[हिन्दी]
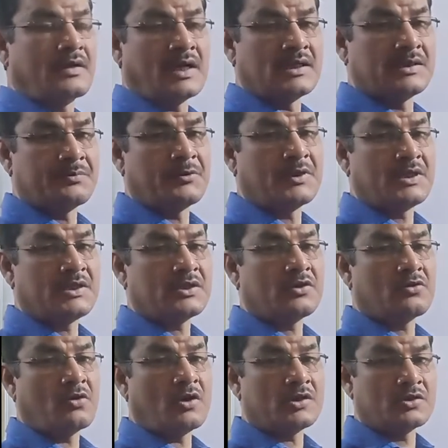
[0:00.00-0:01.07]

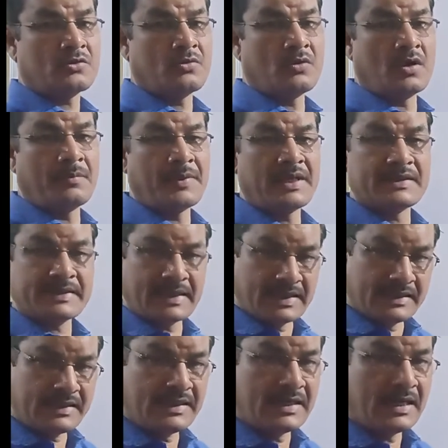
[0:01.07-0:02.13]
ट्रांसपोर्टेशन कॉस्ट को हमने
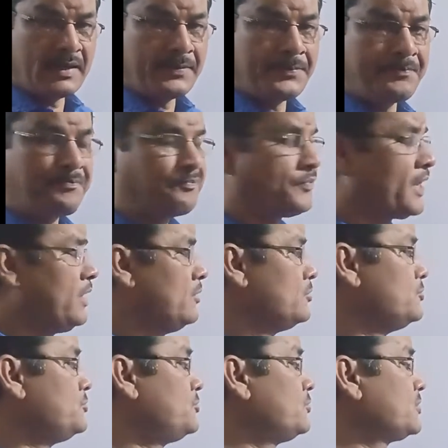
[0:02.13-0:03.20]
स्कैन किया
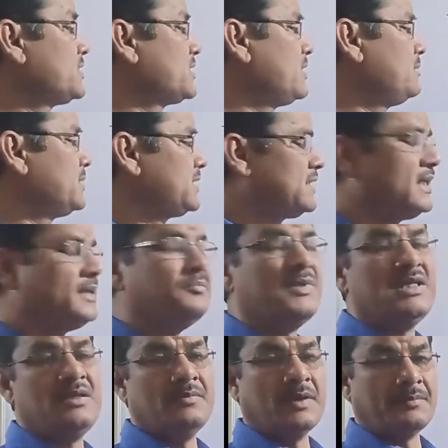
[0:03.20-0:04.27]
जो सबसे
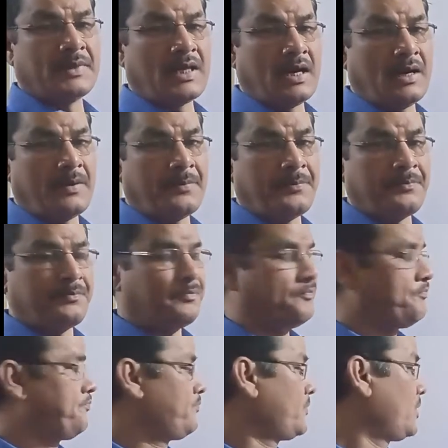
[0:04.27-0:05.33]
मिनिमम था
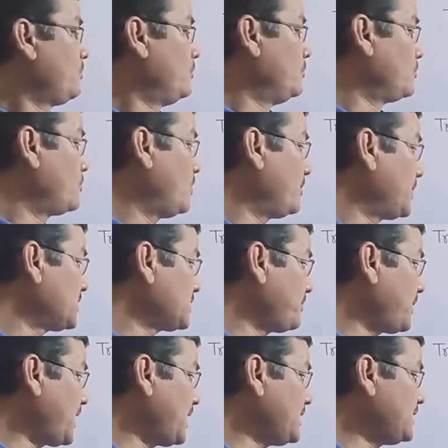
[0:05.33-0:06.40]
उनको हमने
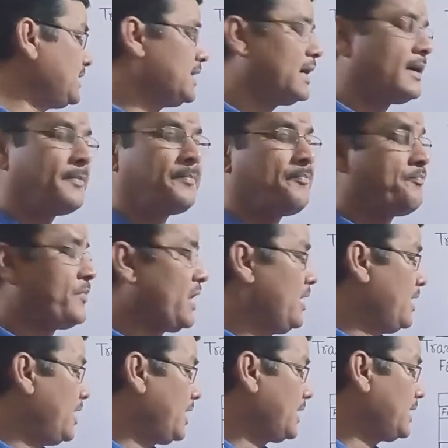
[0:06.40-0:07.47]
सप्लाई किया
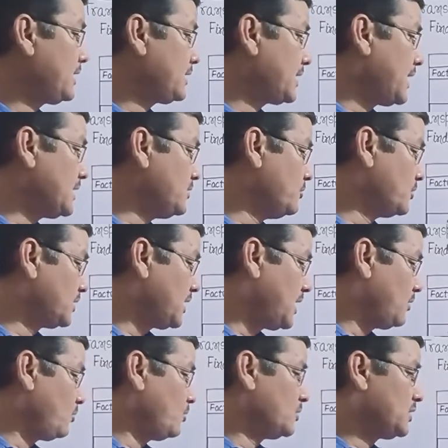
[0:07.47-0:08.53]
अगर टाई होता
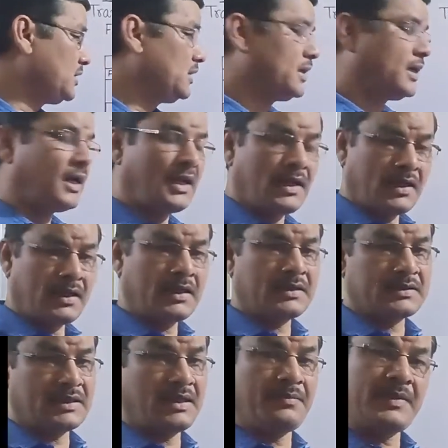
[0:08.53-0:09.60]
है दो तीन अलग अलग
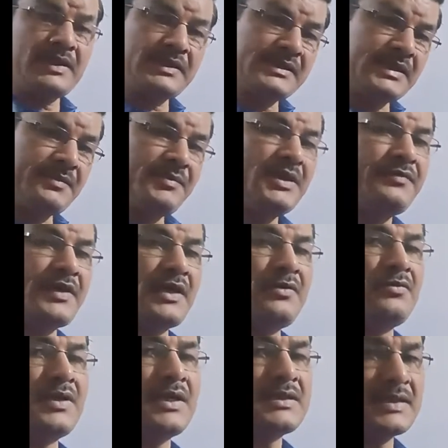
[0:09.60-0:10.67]
सेल में सेम ही
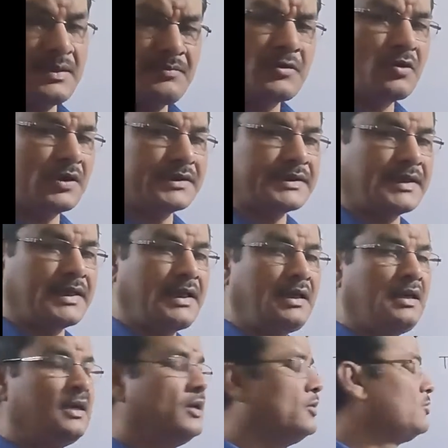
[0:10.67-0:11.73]
वैल्यू है सेम कॉस्ट है